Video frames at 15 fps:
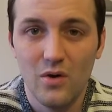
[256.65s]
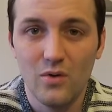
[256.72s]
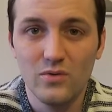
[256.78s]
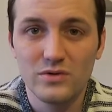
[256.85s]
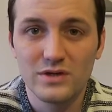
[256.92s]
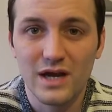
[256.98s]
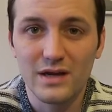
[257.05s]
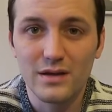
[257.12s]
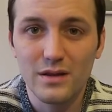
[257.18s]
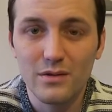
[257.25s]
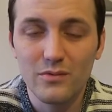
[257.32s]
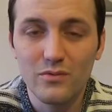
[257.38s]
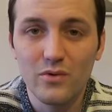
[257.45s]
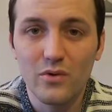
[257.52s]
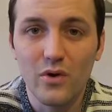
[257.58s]
Und
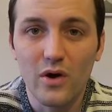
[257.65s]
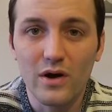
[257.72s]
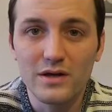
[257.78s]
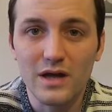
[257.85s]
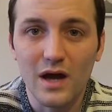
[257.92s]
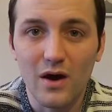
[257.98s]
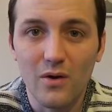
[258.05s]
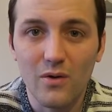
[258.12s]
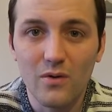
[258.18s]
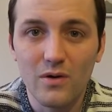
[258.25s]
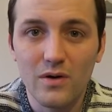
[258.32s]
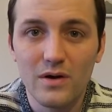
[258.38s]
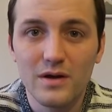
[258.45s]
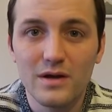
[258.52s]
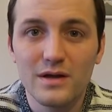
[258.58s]
dazu gehört
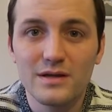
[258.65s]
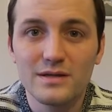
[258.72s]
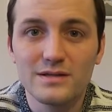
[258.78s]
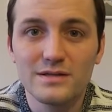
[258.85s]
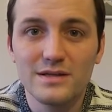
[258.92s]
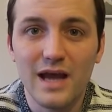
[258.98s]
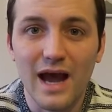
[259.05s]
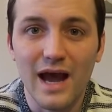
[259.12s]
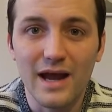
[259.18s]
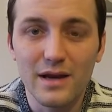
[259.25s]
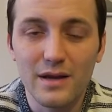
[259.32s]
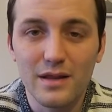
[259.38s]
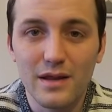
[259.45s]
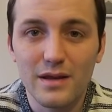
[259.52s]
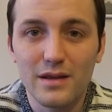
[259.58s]
auch der
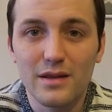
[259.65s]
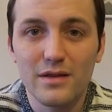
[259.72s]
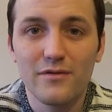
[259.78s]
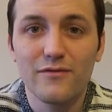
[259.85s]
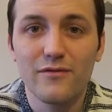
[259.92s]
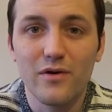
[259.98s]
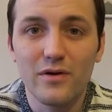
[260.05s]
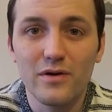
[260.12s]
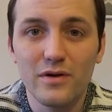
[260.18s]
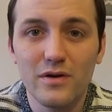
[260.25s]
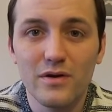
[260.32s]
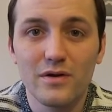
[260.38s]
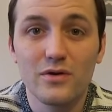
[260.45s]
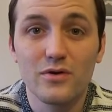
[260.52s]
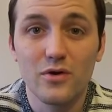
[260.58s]
Einsatz von
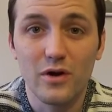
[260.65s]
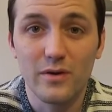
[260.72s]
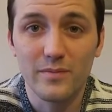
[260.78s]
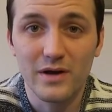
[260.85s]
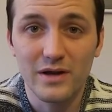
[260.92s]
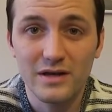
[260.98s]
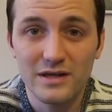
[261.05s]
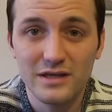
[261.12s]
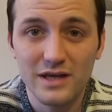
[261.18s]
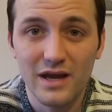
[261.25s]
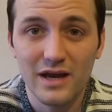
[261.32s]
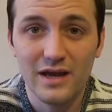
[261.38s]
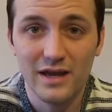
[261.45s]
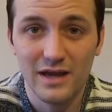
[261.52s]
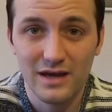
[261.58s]

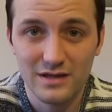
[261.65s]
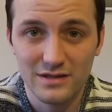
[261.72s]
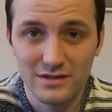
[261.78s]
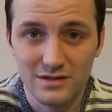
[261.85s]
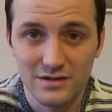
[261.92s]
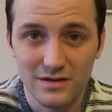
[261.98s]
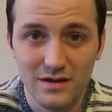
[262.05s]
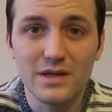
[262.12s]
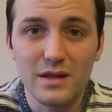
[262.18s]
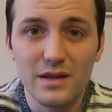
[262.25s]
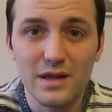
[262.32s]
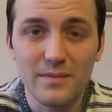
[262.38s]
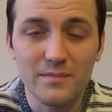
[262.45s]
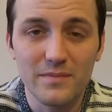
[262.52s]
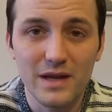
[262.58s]
körperlicher Härte.
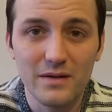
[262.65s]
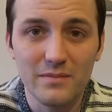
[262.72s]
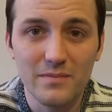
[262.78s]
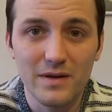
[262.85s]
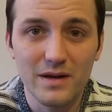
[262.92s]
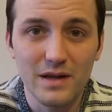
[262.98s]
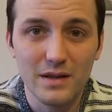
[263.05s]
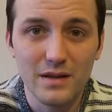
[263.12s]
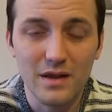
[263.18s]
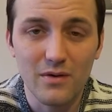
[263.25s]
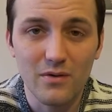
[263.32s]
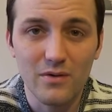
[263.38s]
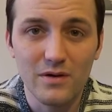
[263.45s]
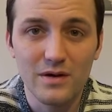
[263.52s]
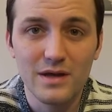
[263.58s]
Deshalb nennt man das
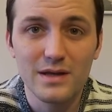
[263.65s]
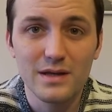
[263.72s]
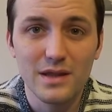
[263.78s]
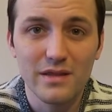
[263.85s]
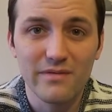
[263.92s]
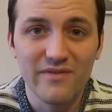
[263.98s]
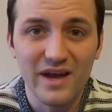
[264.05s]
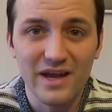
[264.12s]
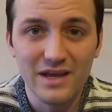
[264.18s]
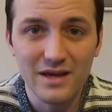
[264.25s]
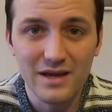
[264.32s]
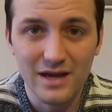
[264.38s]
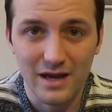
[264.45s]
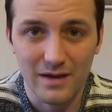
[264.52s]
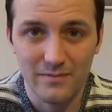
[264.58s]
auch
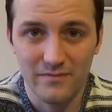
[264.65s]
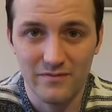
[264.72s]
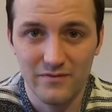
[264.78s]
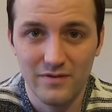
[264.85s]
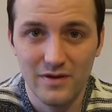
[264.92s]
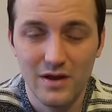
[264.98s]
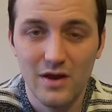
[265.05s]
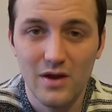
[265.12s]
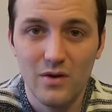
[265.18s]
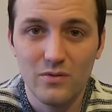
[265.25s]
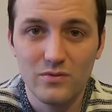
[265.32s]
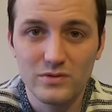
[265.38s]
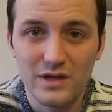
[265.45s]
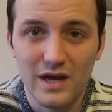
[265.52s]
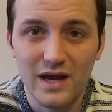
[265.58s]
Zweikampf.
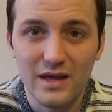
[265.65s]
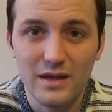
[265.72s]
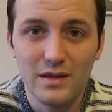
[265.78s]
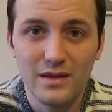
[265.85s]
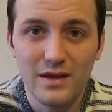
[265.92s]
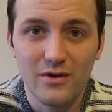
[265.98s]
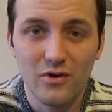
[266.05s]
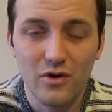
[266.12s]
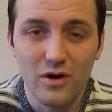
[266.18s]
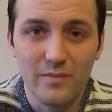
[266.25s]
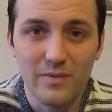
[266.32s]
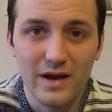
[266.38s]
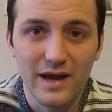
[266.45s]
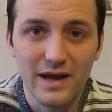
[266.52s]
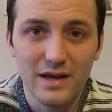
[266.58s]
Und da ist der
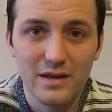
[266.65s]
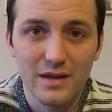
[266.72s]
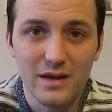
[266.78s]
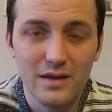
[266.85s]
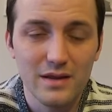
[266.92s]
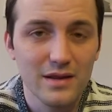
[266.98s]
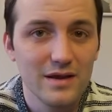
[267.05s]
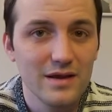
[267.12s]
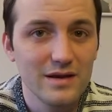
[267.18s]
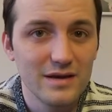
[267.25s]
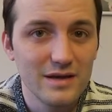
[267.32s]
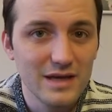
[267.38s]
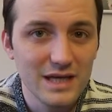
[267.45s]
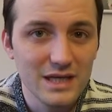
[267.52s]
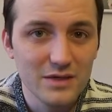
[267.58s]
Körpereinsatz
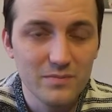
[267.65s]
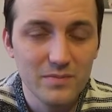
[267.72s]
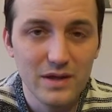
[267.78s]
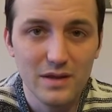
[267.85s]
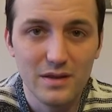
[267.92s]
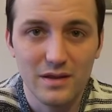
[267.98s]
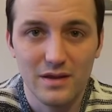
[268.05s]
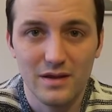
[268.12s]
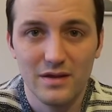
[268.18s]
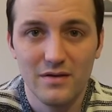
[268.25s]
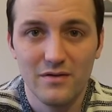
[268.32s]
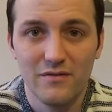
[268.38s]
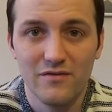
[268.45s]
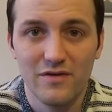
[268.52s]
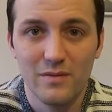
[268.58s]
nicht per
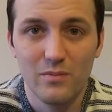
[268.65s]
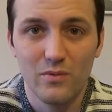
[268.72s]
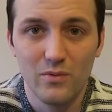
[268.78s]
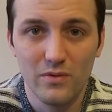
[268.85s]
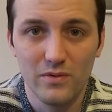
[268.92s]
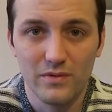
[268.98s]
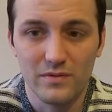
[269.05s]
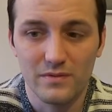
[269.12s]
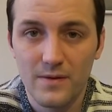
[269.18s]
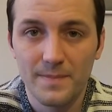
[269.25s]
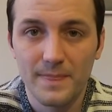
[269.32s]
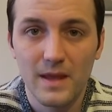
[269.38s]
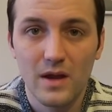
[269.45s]
se verboten.